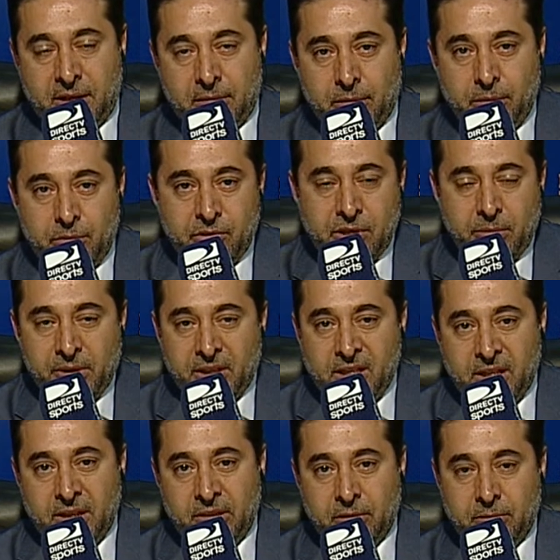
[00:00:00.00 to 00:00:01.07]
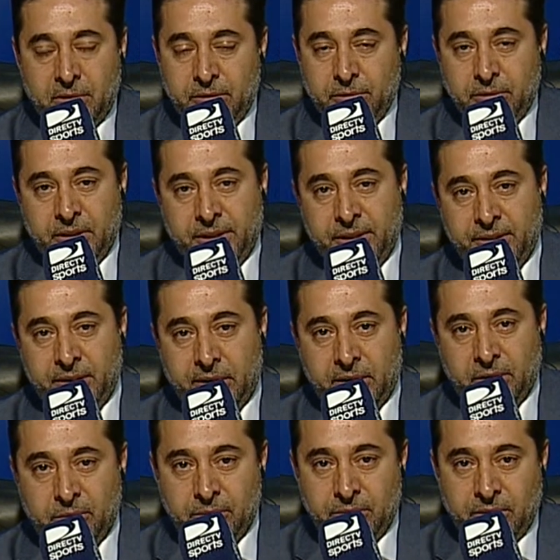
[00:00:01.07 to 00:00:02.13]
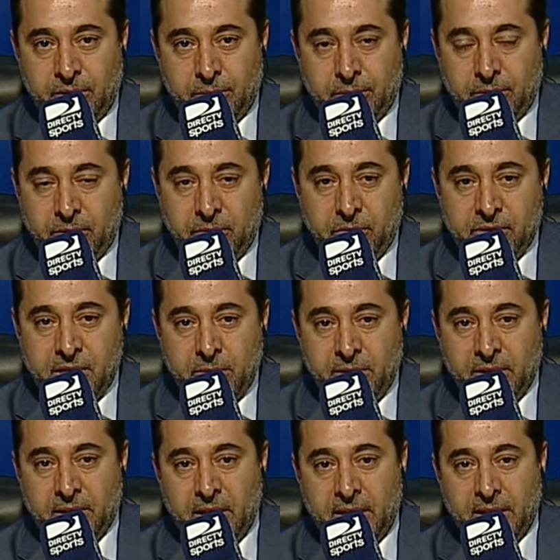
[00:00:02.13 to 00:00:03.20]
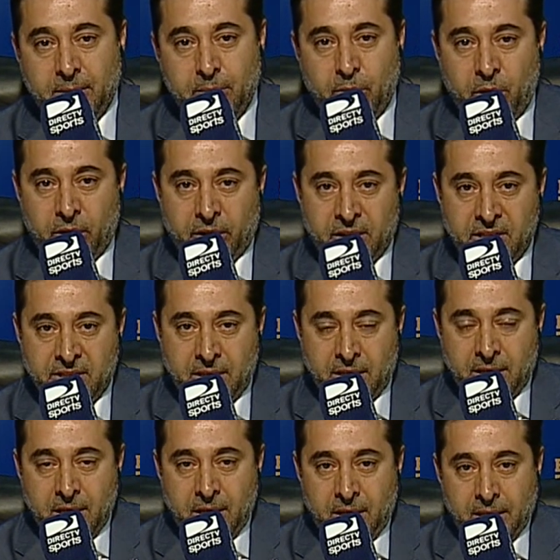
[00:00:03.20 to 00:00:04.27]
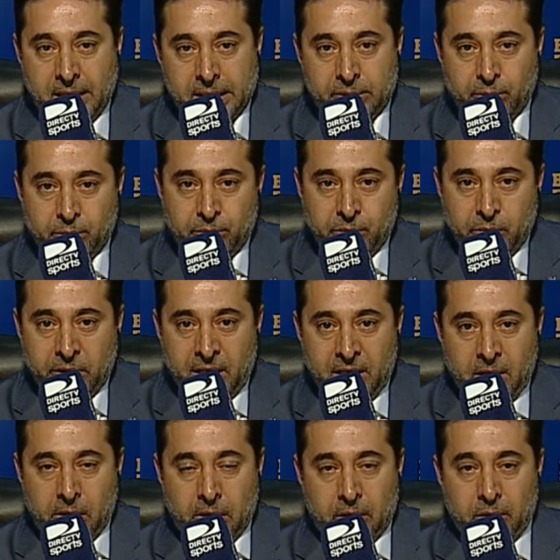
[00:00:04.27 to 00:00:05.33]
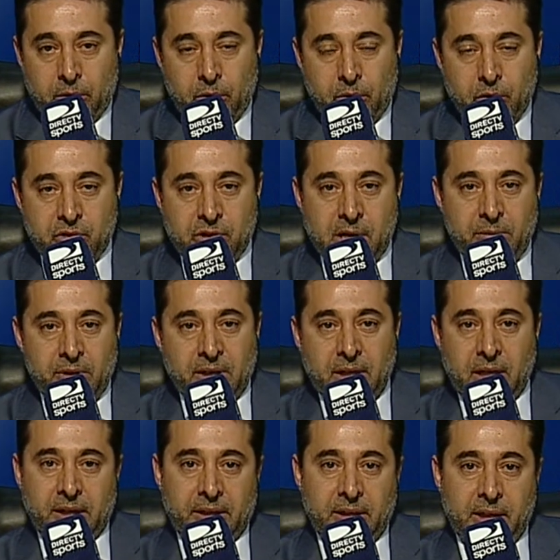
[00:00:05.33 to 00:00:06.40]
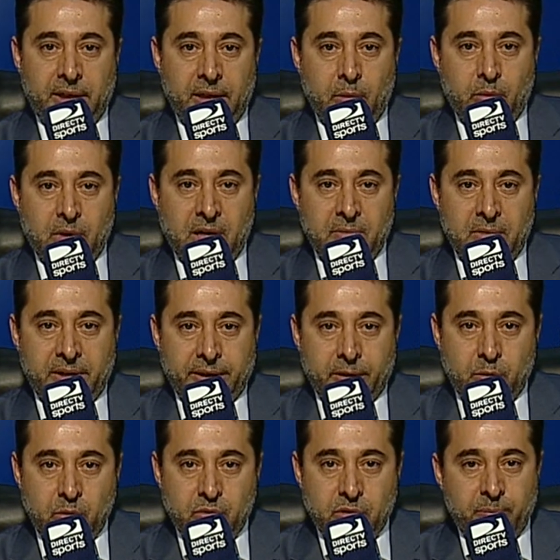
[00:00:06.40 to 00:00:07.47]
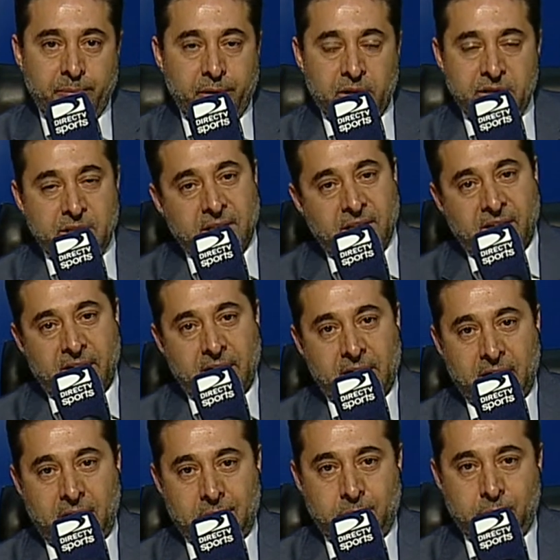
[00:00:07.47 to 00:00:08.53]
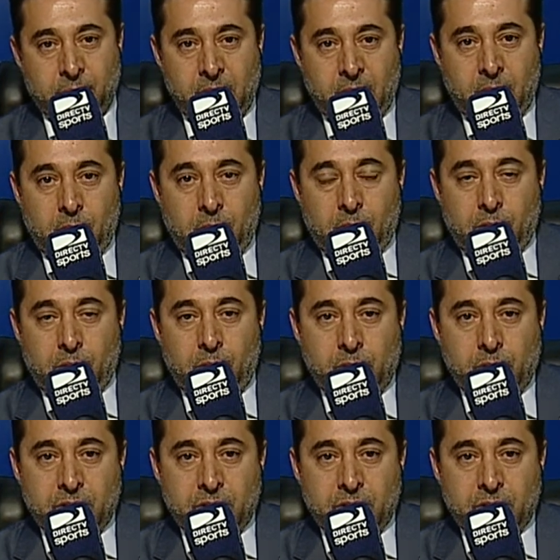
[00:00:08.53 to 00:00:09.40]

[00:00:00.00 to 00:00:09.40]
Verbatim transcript: los dos saben que hay que tomar un gerente ejecutivo, los dos saben que hay que modernizar la estructura, los dos saben que hay que ir a buscar más recursos pero achicar el gasto, los dos